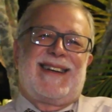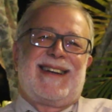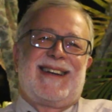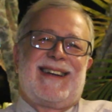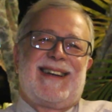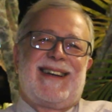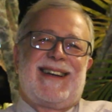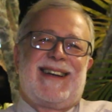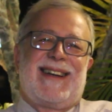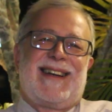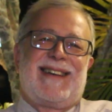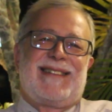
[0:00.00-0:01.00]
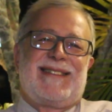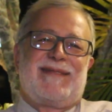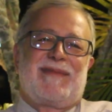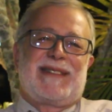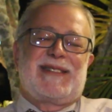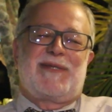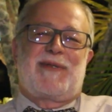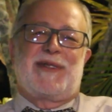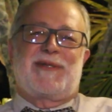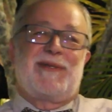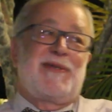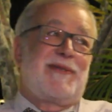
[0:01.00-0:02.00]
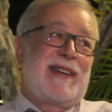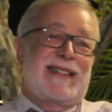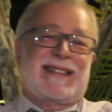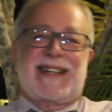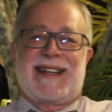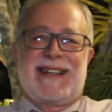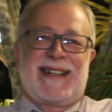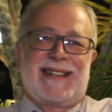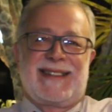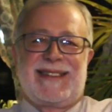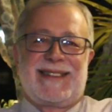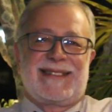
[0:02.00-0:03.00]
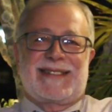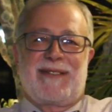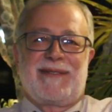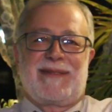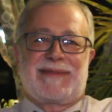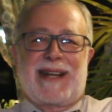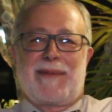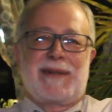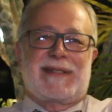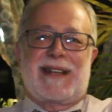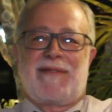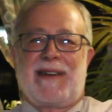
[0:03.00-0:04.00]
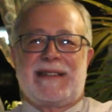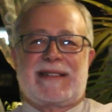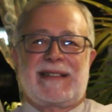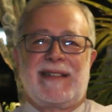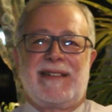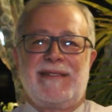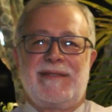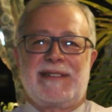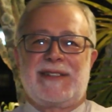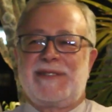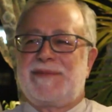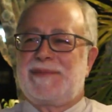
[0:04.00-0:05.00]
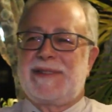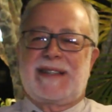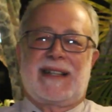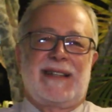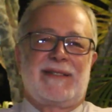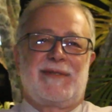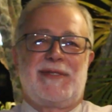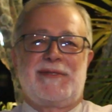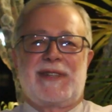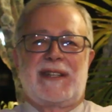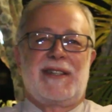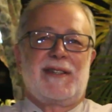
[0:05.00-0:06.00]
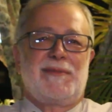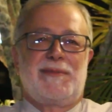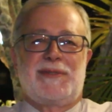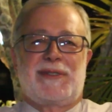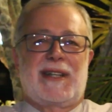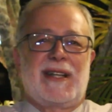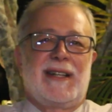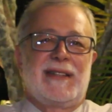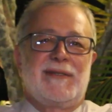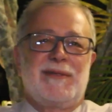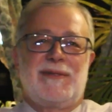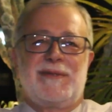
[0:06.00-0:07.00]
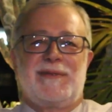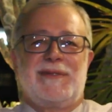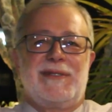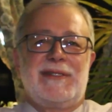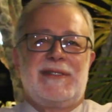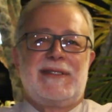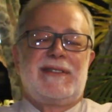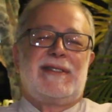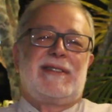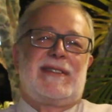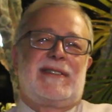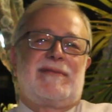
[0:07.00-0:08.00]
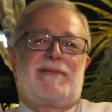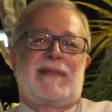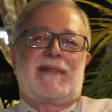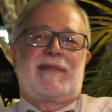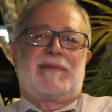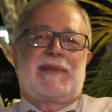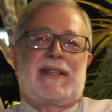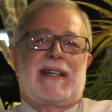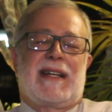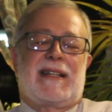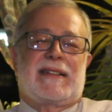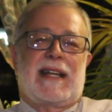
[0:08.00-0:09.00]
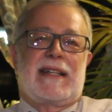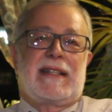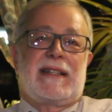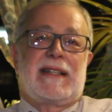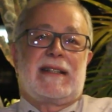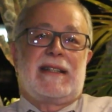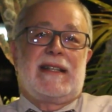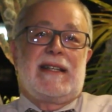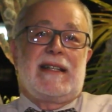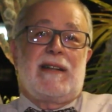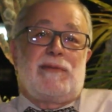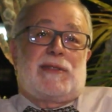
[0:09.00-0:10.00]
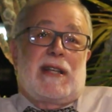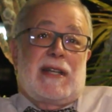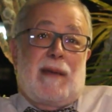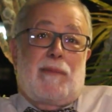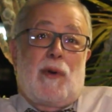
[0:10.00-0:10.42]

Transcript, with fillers: é, mas enquanto não vem essa tábua de salvação, a gente fica no Rio de Janeiro buscando pequena saída não seria